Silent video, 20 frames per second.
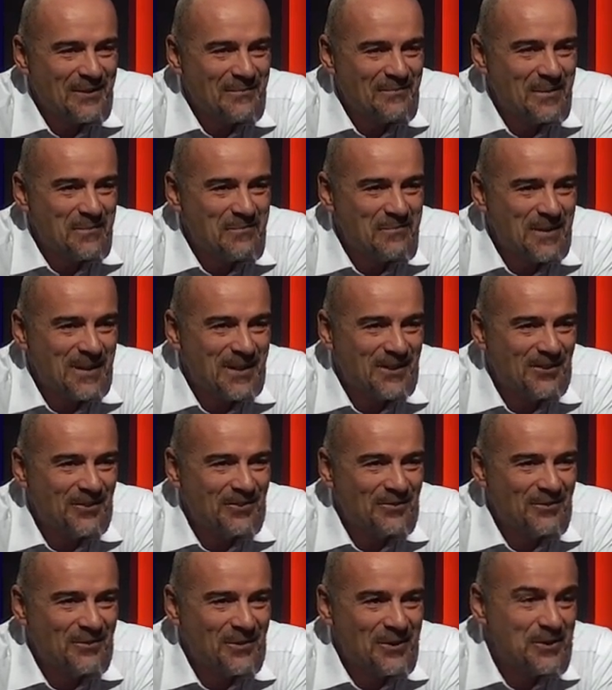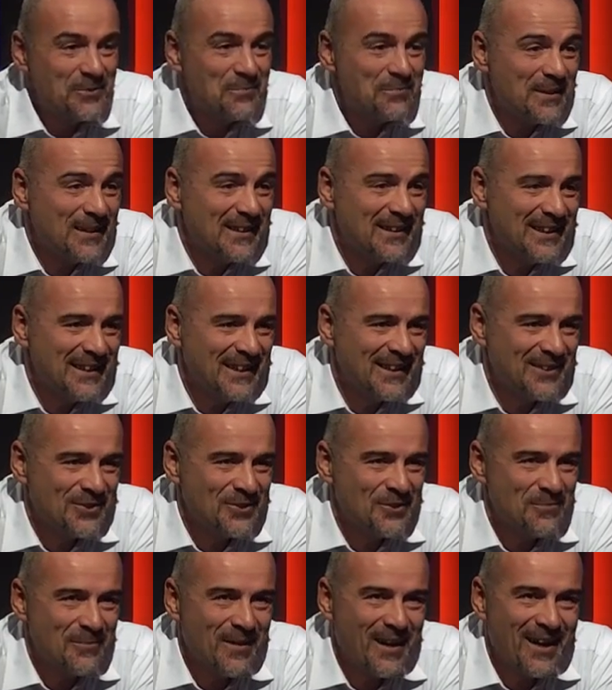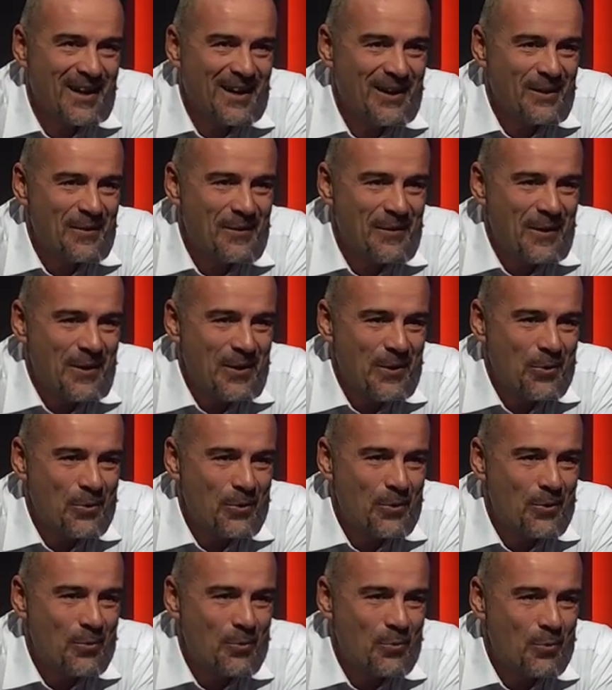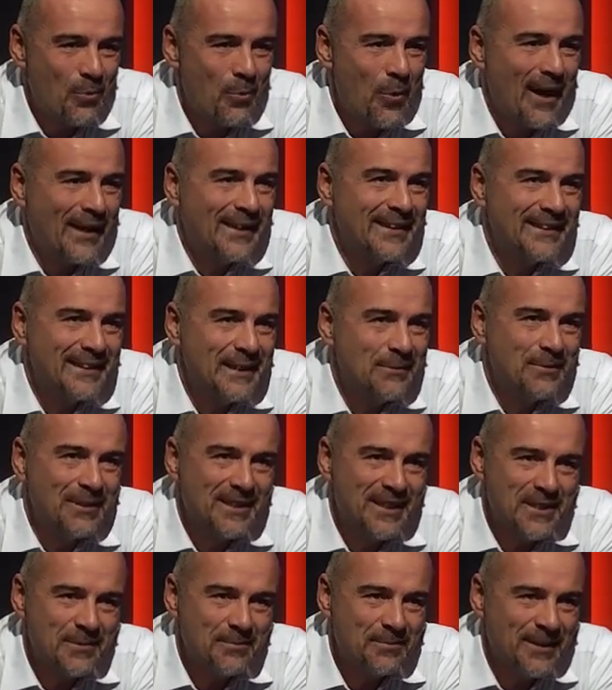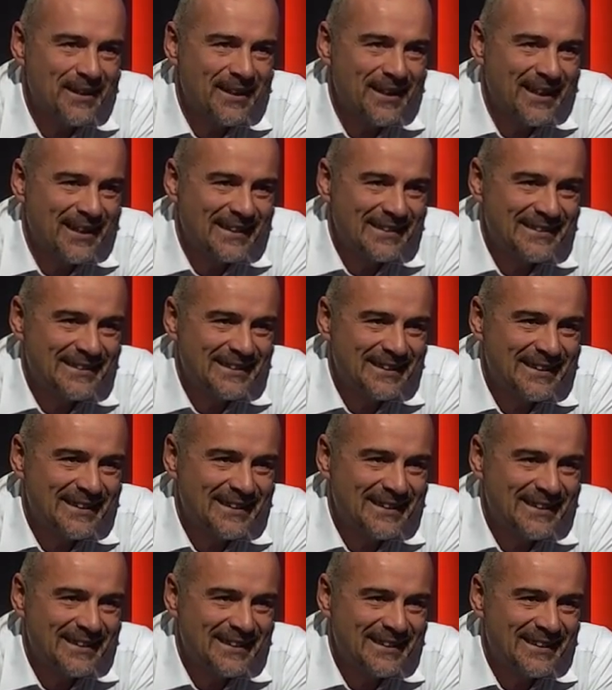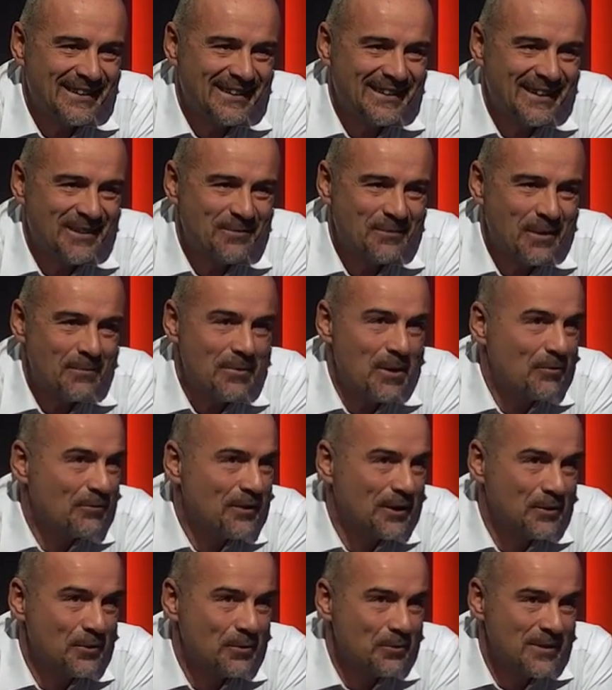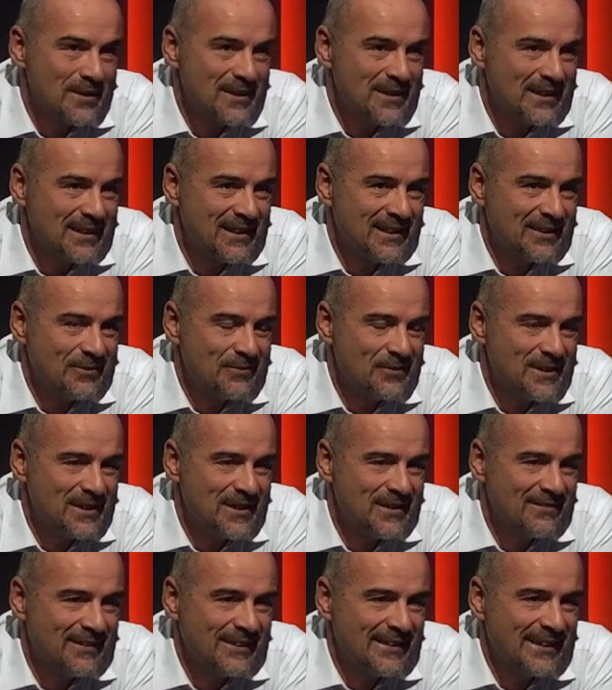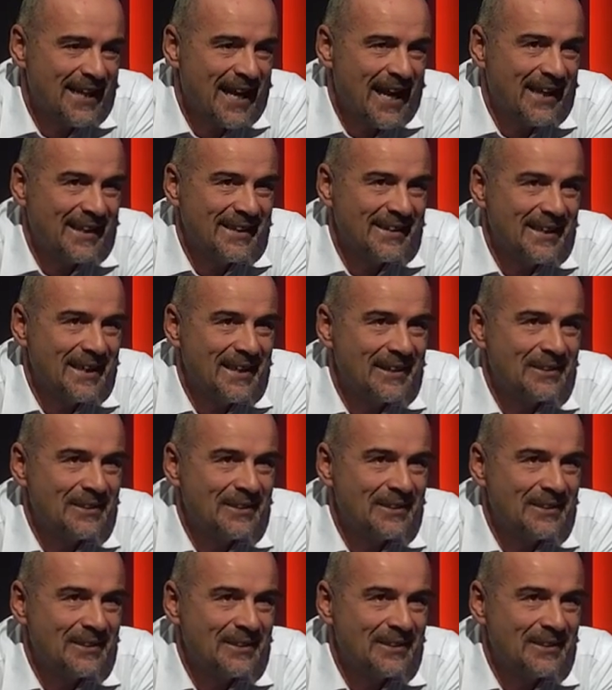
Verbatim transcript: bambino. Questo per dire insomma, eh, quali tipi di esperienze abbiamo fatto in questi vent'anni. Qual è